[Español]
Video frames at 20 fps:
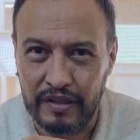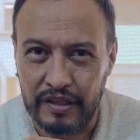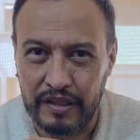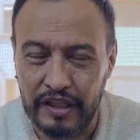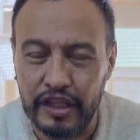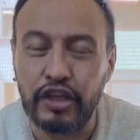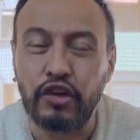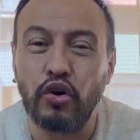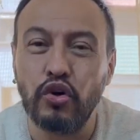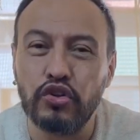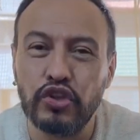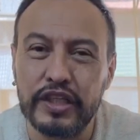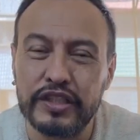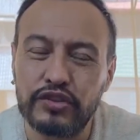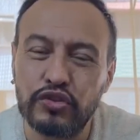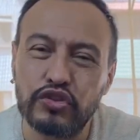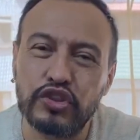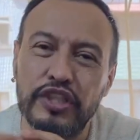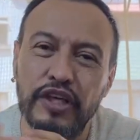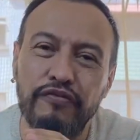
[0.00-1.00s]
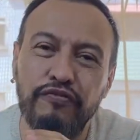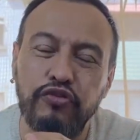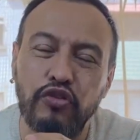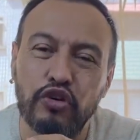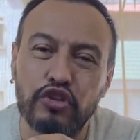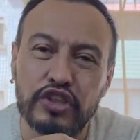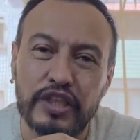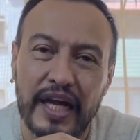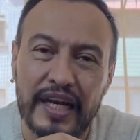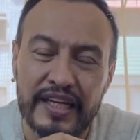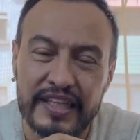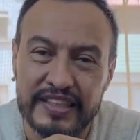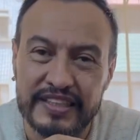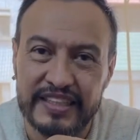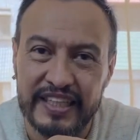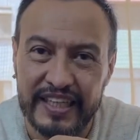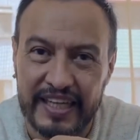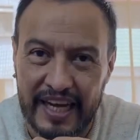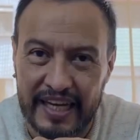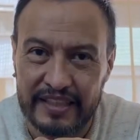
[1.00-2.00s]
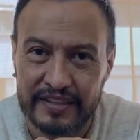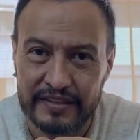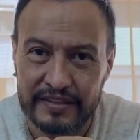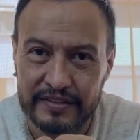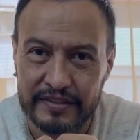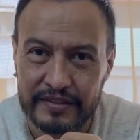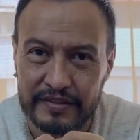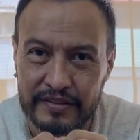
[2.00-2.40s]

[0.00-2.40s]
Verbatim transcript: Y con eso se fortalecerá